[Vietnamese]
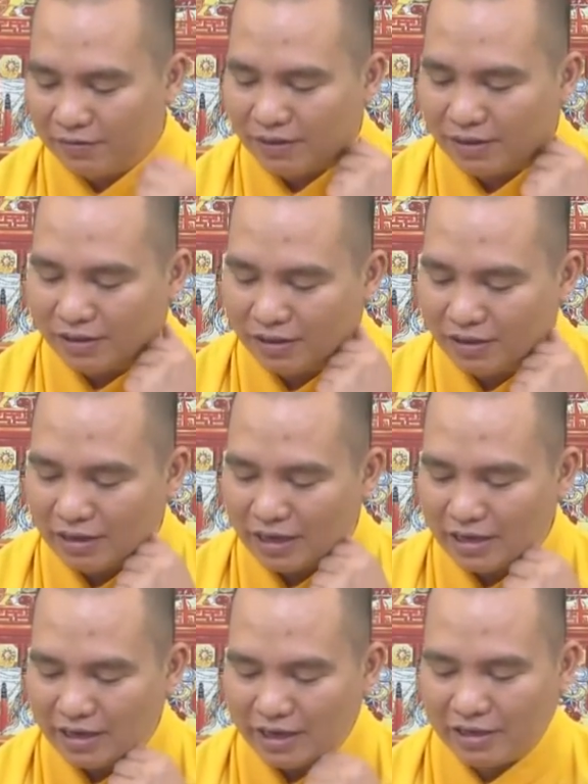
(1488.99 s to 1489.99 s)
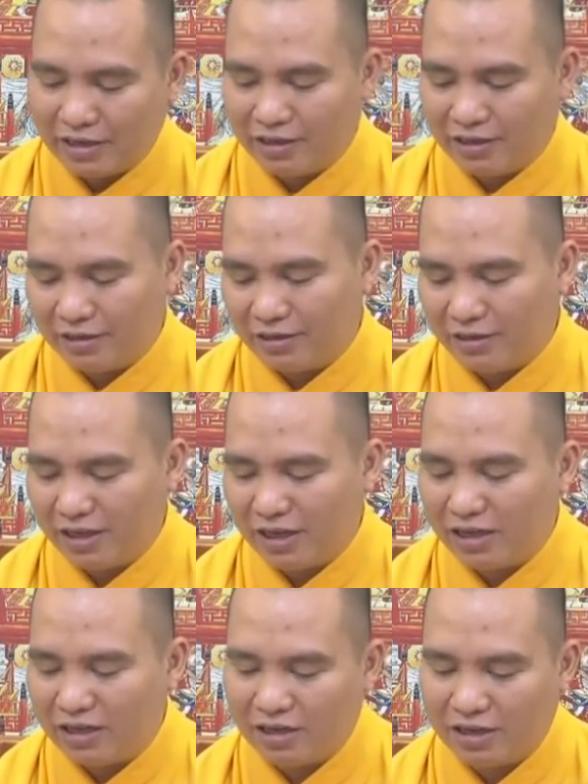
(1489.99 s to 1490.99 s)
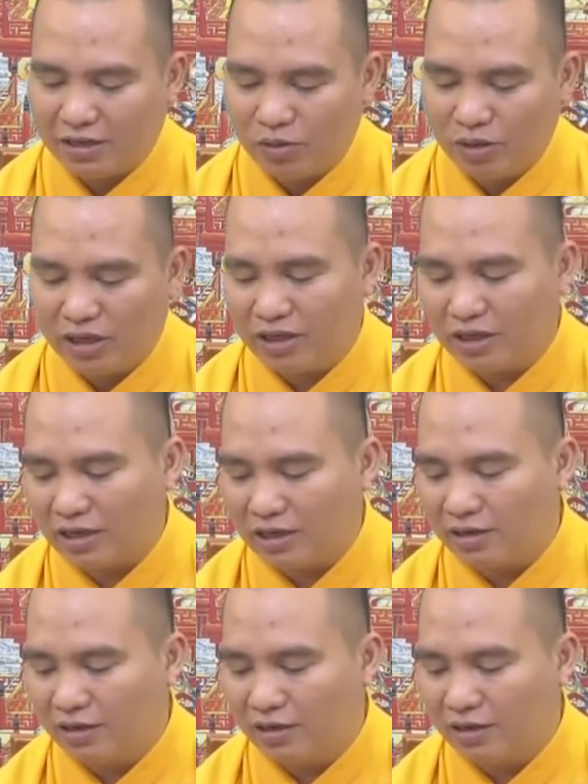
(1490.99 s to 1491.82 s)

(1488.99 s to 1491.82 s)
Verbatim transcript: phật tử này nên gì nên ờ, khuyên các